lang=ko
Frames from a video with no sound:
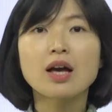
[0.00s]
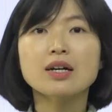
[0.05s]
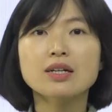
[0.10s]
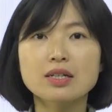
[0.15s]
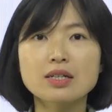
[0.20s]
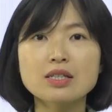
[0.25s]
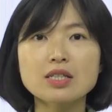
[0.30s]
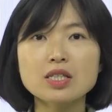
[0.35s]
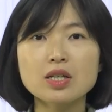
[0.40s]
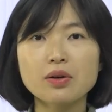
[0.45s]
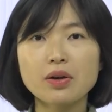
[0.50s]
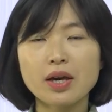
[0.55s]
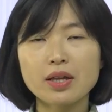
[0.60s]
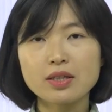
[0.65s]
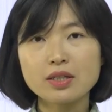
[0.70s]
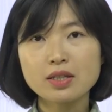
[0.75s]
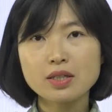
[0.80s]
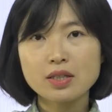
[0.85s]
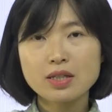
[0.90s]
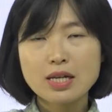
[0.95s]

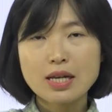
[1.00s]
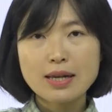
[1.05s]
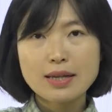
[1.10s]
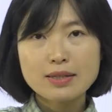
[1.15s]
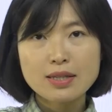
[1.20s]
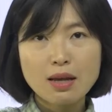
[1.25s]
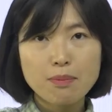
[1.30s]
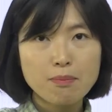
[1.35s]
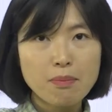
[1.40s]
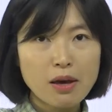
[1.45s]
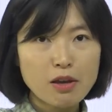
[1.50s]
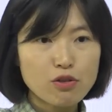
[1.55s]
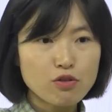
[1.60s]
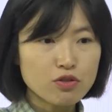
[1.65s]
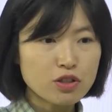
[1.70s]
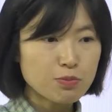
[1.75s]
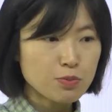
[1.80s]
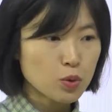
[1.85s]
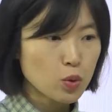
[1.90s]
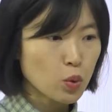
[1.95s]
근처에는
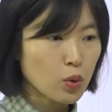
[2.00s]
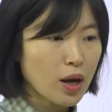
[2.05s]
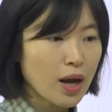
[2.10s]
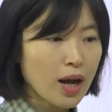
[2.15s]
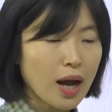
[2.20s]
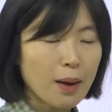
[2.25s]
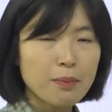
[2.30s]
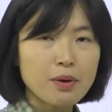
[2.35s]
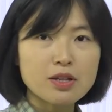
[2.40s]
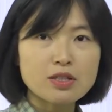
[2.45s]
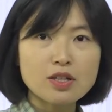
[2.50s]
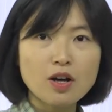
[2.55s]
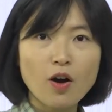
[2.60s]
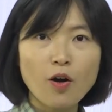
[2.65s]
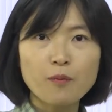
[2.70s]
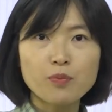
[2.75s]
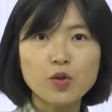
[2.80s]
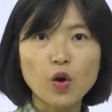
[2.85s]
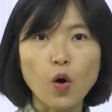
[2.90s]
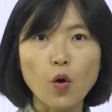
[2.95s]
360도
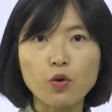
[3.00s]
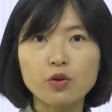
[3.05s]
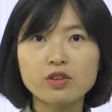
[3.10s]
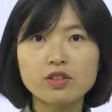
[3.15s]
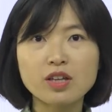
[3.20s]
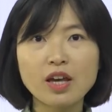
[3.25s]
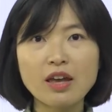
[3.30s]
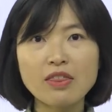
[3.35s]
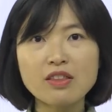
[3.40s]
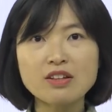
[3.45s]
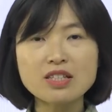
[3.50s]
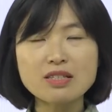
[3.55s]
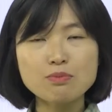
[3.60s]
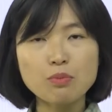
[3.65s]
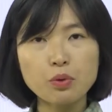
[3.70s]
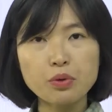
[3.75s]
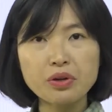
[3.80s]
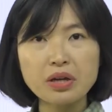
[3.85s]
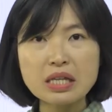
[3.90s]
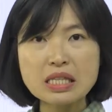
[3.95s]
돌아가면서 어디에 있는지
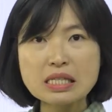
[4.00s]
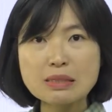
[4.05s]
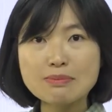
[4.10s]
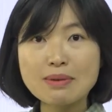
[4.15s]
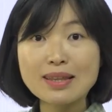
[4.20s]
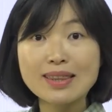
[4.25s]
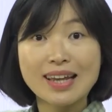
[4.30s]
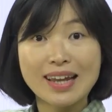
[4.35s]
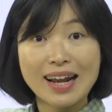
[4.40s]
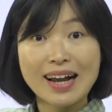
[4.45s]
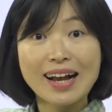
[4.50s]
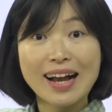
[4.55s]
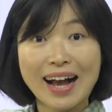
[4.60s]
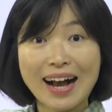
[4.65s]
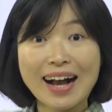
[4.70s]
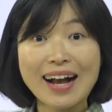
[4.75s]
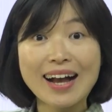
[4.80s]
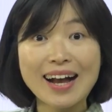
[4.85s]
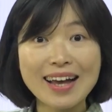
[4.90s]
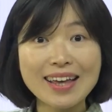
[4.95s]
모르겠지만 나랑
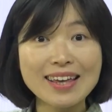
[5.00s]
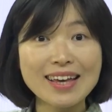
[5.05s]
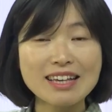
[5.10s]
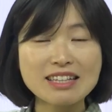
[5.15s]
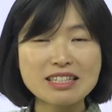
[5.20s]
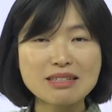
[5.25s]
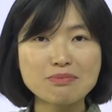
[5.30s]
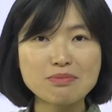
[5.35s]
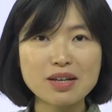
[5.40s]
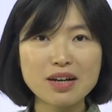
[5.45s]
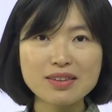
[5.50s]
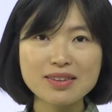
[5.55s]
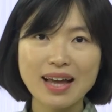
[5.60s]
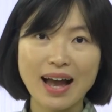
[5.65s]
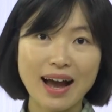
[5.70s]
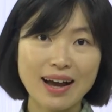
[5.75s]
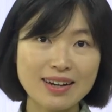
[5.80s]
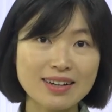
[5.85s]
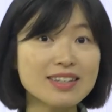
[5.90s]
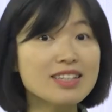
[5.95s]
가까이에 있으면
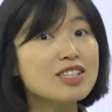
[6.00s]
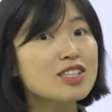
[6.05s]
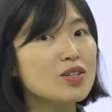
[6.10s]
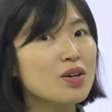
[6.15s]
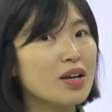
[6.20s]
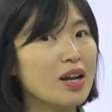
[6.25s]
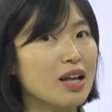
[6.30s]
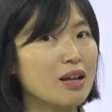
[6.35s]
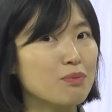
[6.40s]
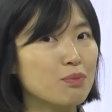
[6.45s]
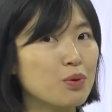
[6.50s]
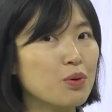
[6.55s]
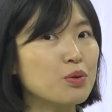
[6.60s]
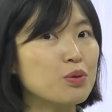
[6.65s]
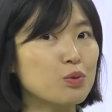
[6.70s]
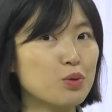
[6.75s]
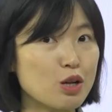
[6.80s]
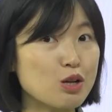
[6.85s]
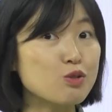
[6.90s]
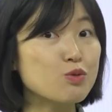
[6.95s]
다 근처이라는
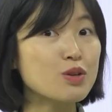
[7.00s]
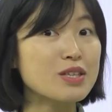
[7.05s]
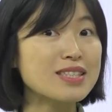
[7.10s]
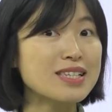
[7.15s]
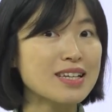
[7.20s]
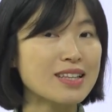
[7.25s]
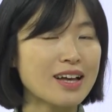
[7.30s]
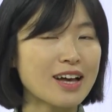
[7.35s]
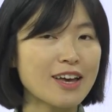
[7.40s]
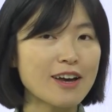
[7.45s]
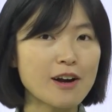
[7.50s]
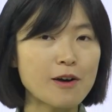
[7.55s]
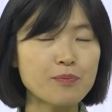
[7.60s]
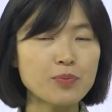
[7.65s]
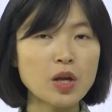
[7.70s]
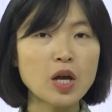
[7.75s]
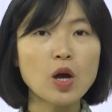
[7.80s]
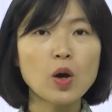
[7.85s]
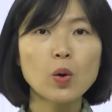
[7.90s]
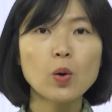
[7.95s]
표현이 될 수 있잖아요.
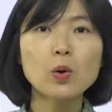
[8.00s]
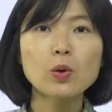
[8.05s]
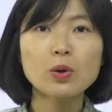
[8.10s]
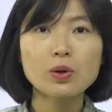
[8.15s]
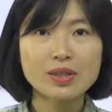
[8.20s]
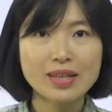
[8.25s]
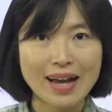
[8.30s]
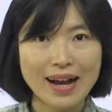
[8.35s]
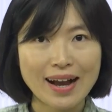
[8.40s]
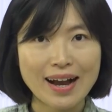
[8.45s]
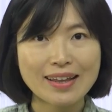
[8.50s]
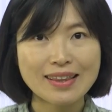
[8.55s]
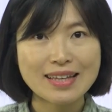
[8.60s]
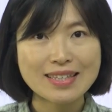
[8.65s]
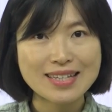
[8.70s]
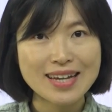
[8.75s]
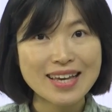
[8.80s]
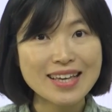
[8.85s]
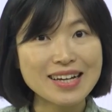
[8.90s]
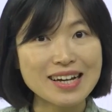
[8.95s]
그런 약간의
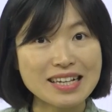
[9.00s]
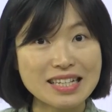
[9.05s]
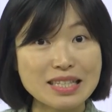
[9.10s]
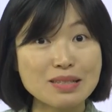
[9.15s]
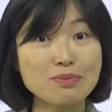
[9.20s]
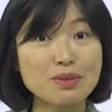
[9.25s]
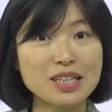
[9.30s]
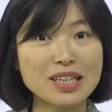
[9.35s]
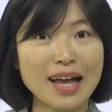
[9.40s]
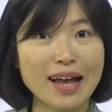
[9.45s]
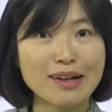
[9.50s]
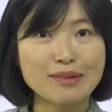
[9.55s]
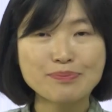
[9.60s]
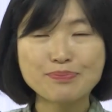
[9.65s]
차이가 있습니다.